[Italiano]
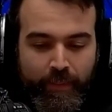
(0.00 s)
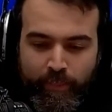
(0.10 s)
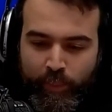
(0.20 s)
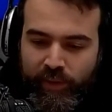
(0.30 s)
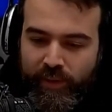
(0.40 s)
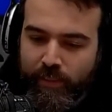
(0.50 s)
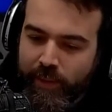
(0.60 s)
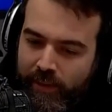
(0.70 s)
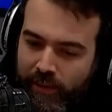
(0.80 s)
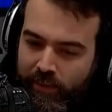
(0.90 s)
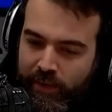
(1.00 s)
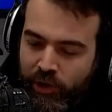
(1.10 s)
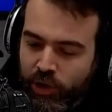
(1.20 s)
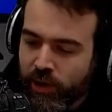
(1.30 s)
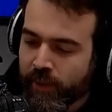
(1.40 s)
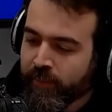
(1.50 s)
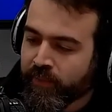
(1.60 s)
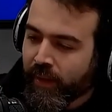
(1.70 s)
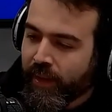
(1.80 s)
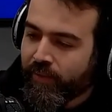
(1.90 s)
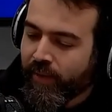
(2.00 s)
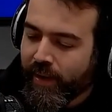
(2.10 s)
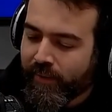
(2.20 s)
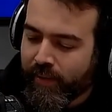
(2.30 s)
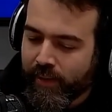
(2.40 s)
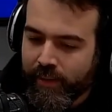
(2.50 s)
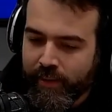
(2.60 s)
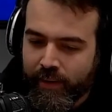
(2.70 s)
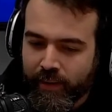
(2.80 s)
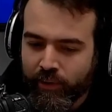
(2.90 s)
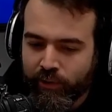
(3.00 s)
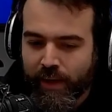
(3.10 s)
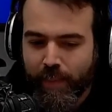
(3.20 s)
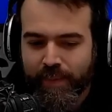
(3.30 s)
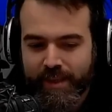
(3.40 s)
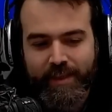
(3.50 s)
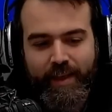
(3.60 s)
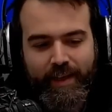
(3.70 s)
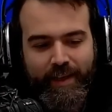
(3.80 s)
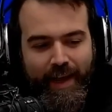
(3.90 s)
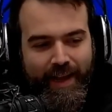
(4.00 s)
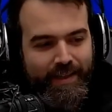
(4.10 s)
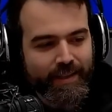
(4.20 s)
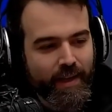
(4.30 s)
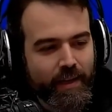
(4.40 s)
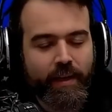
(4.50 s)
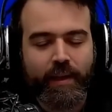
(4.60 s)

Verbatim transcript: potete mettervi gli sci e farvi così la pista in casa